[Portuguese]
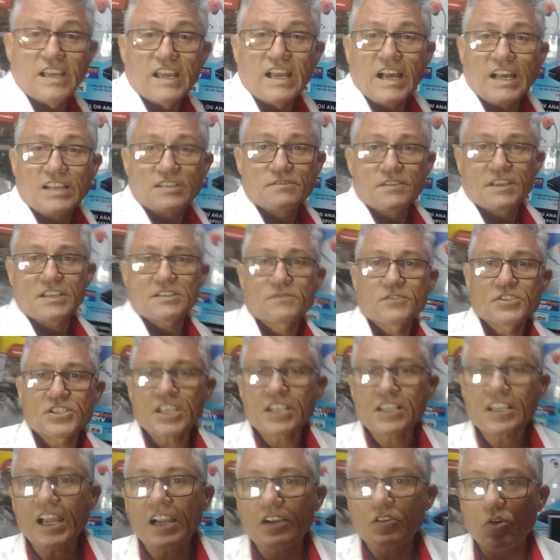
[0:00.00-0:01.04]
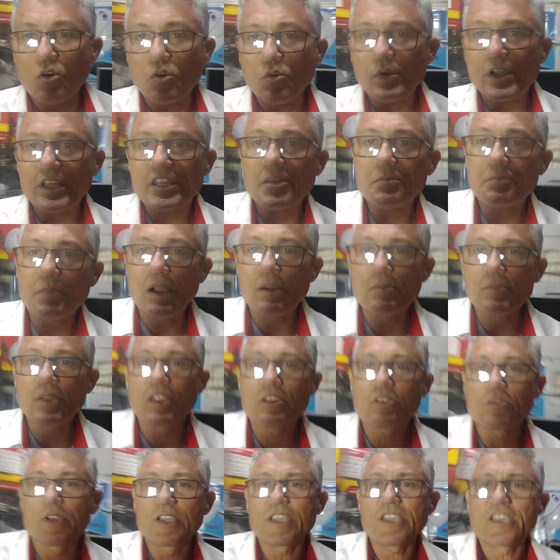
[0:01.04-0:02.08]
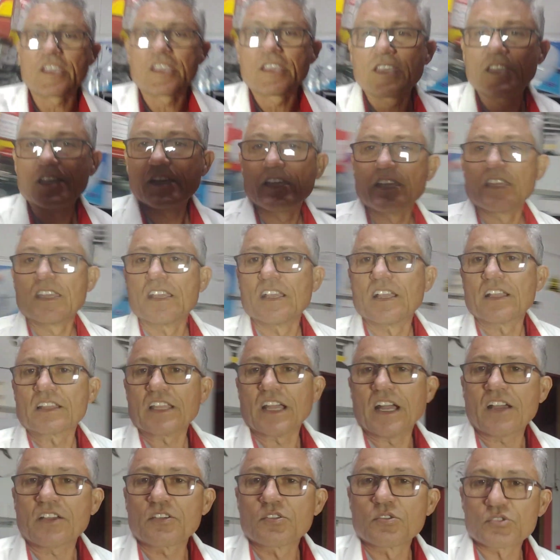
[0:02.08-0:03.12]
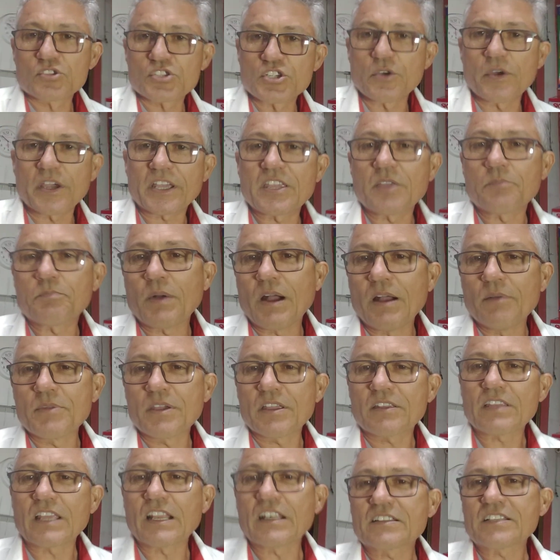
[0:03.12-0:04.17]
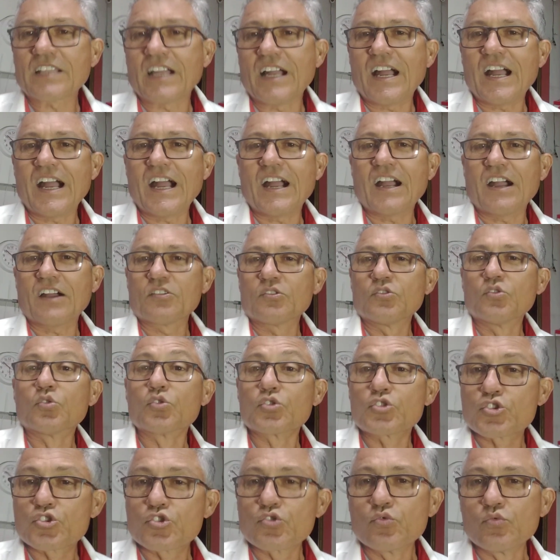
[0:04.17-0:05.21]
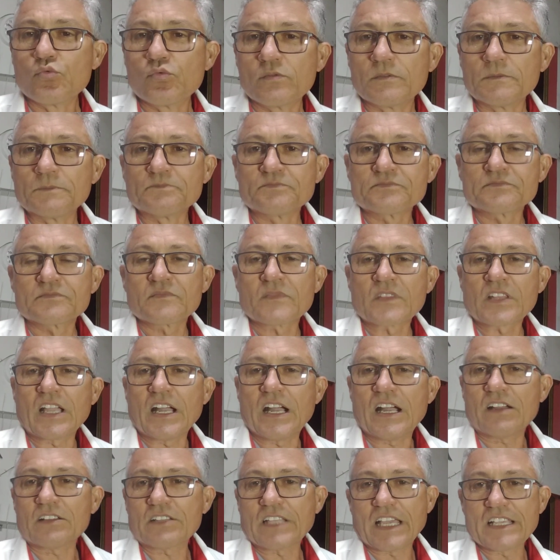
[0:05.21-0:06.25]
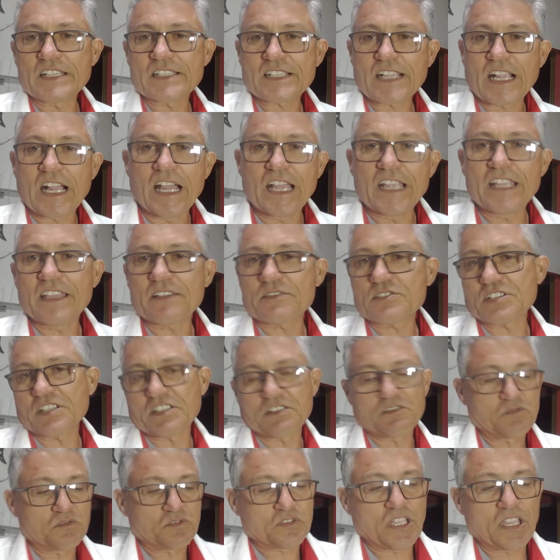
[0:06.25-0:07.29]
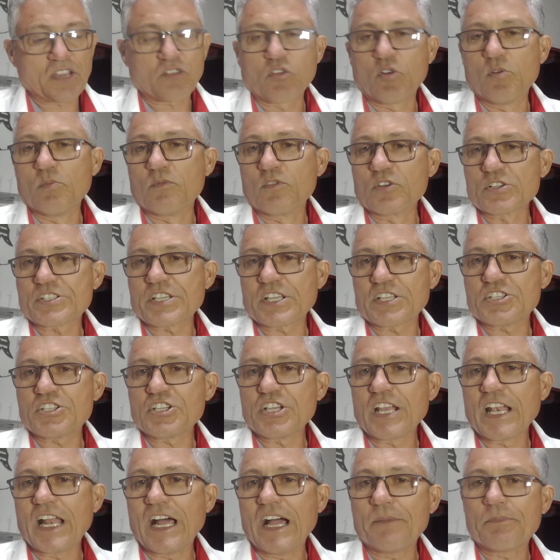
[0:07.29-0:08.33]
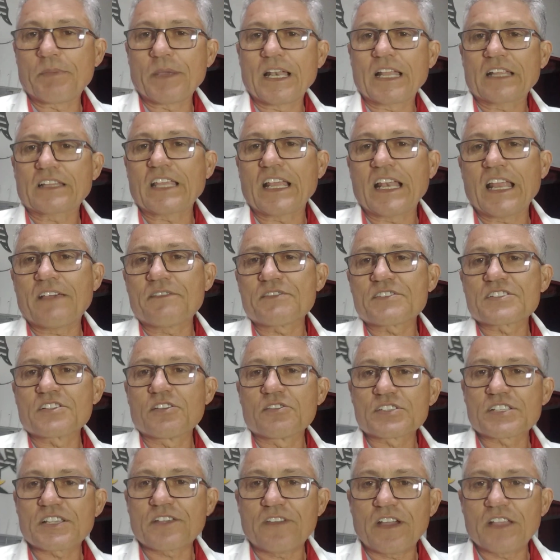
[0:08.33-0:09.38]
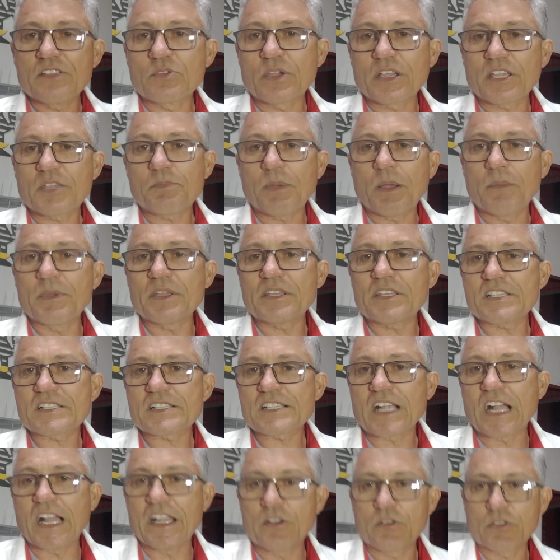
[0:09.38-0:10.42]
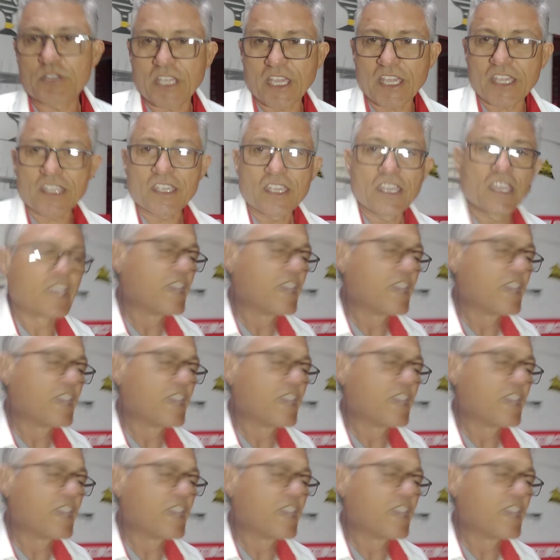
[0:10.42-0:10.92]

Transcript: Às vezes você tá com o equipamento aí, tá? E o seu equipamento ele tá no zoom, tá? Da Sky, né? Você não tem como você tirar pela televisão, você vai no equipamento Sky, ok?